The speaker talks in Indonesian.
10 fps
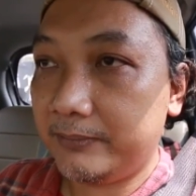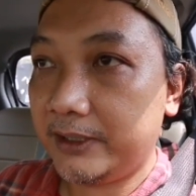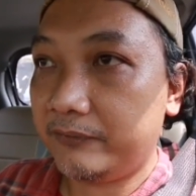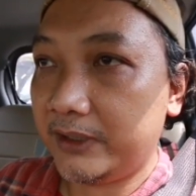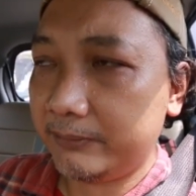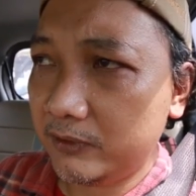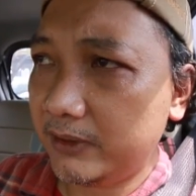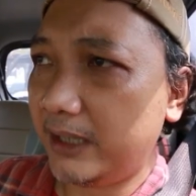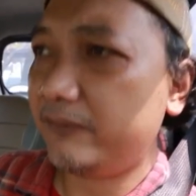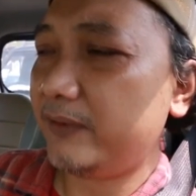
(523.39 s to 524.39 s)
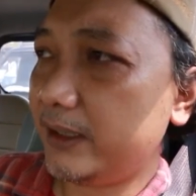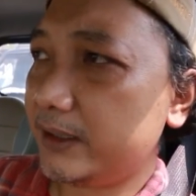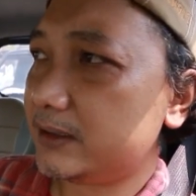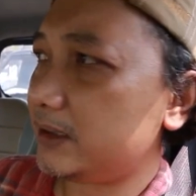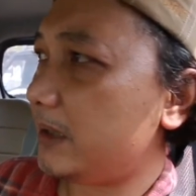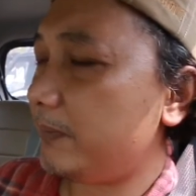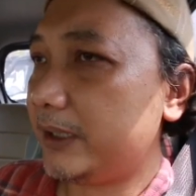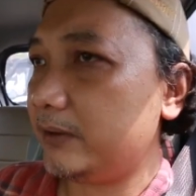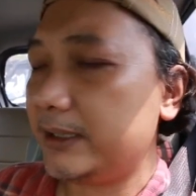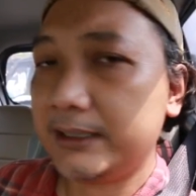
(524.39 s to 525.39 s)
Hitfilm tuh FX
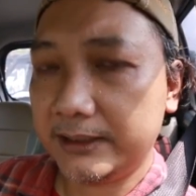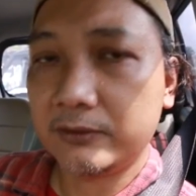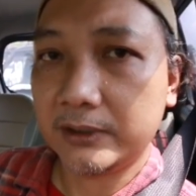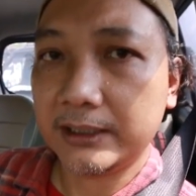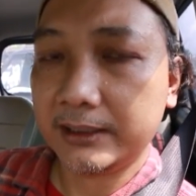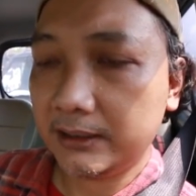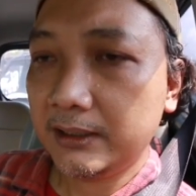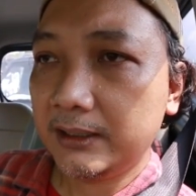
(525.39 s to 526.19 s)
apa gitu ada di Google ya.